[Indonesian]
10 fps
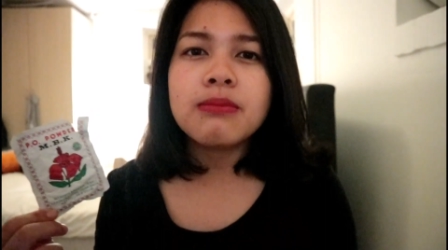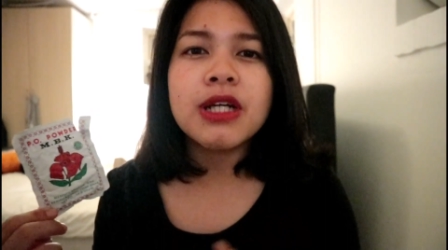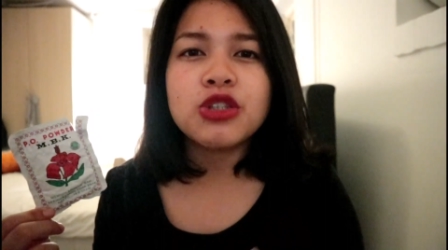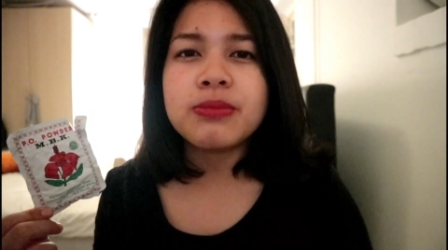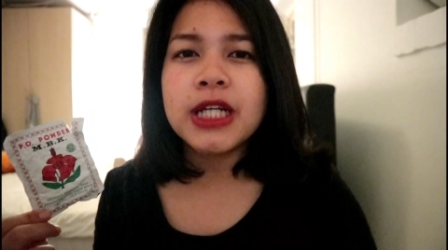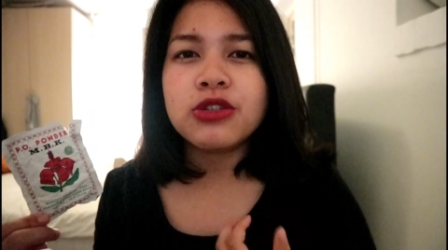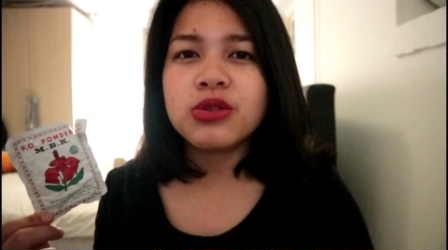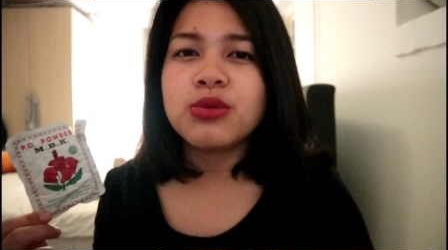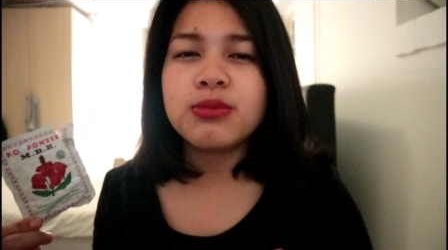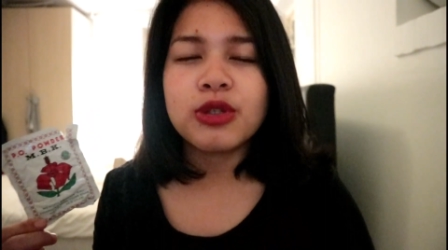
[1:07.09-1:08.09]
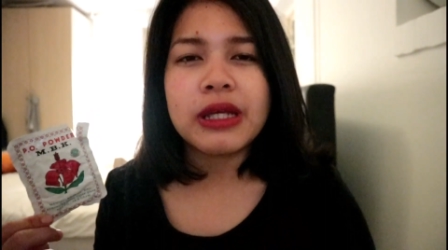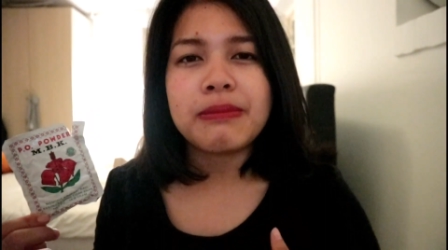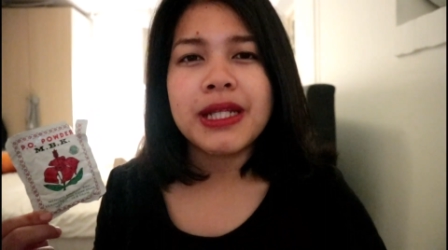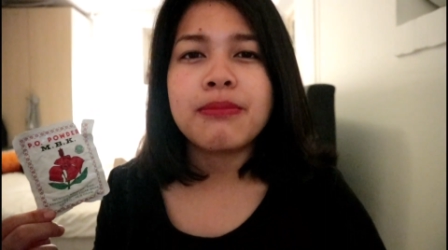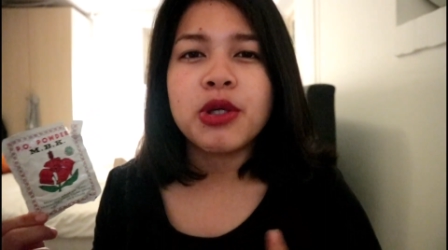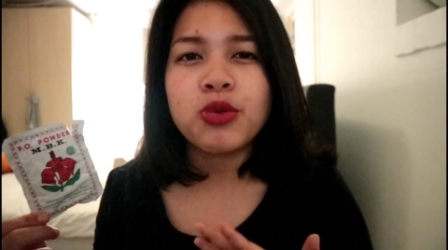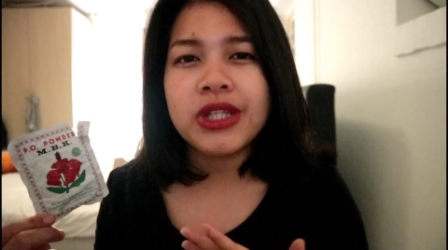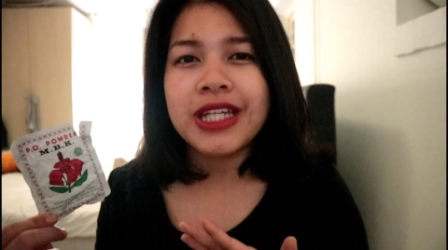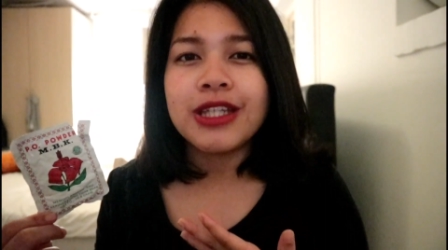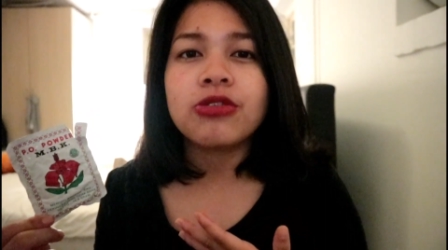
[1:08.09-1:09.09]
baju-baju tuh mulai pada
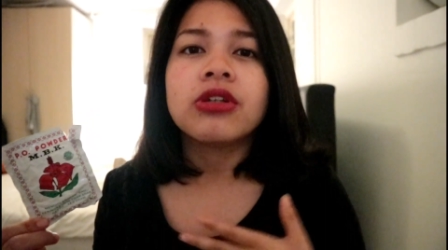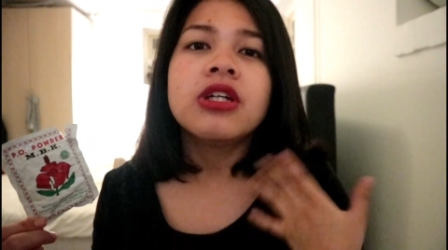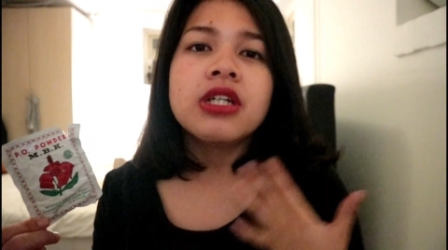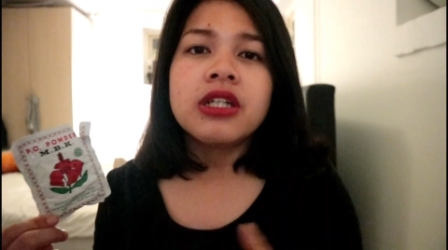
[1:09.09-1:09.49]
menguning gitu